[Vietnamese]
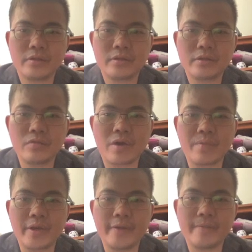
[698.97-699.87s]
đưa qua
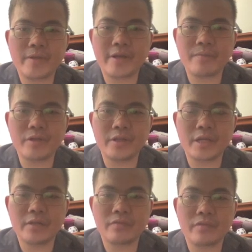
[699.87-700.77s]
Mỹ để gặp người
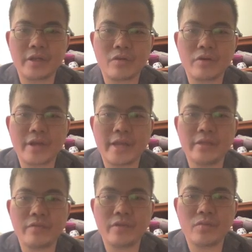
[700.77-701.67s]
thân và con gái
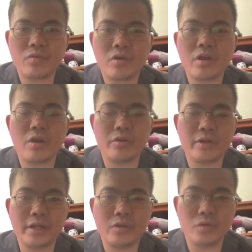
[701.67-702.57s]
chị Phi Nhung có cơ hội
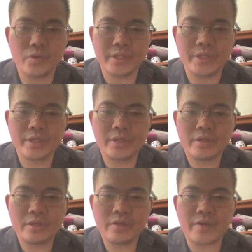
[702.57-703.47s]
lần cuối
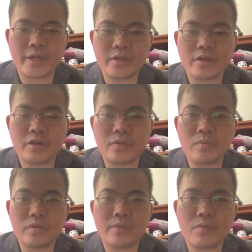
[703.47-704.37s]
như vậy đó là
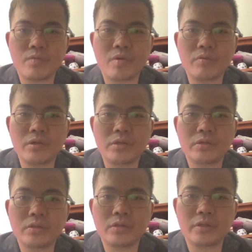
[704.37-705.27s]
cũng là một mong ước
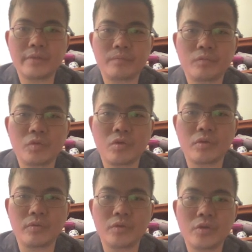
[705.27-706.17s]
à, cuối
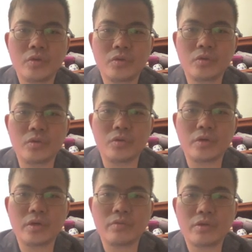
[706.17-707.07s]
cùng
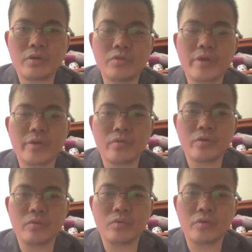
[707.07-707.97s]
của ước nguyện cuối
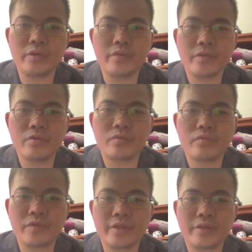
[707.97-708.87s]
cùng của chị Phi Nhung
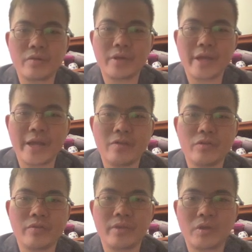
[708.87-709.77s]
và con gái của
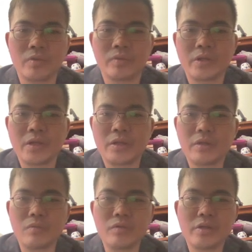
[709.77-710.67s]
chị Phi Nhung
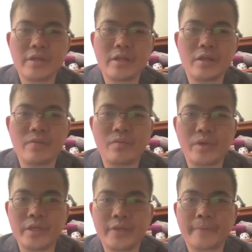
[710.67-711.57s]
cũng như gia đình ở bên
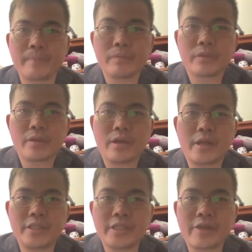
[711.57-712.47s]
Mỹ
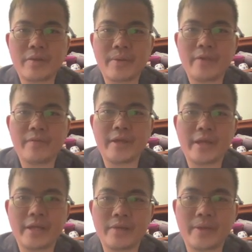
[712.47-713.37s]
à, xin chào các bạn và
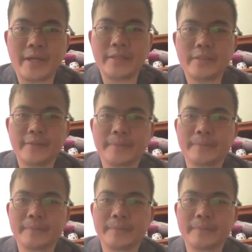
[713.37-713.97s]
hẹn gặp lại